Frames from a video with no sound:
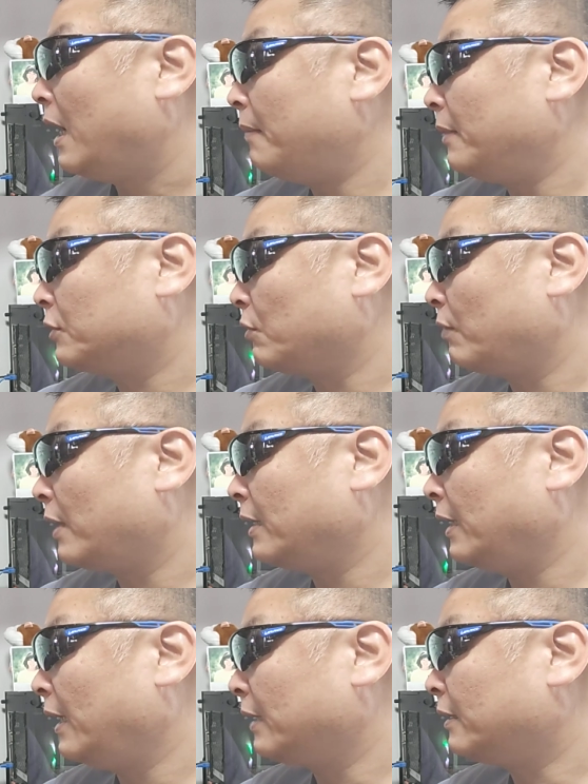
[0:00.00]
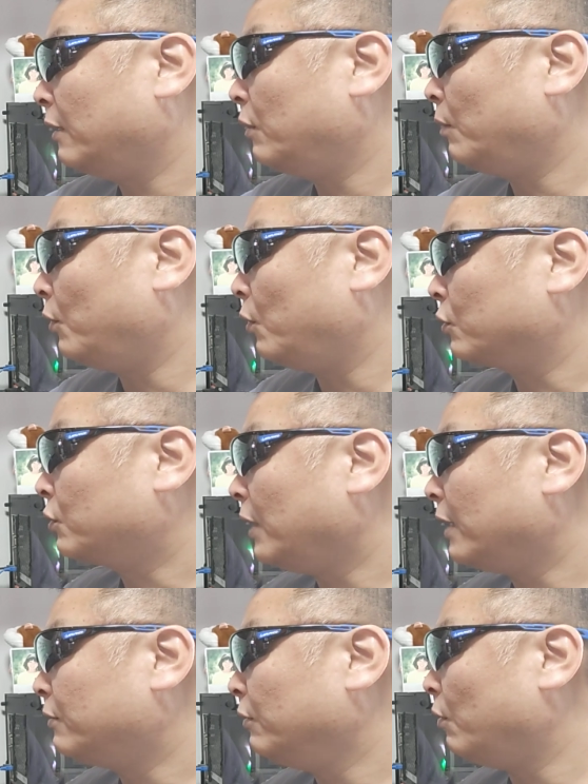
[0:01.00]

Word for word: アマゾンが狙っているのもおそらく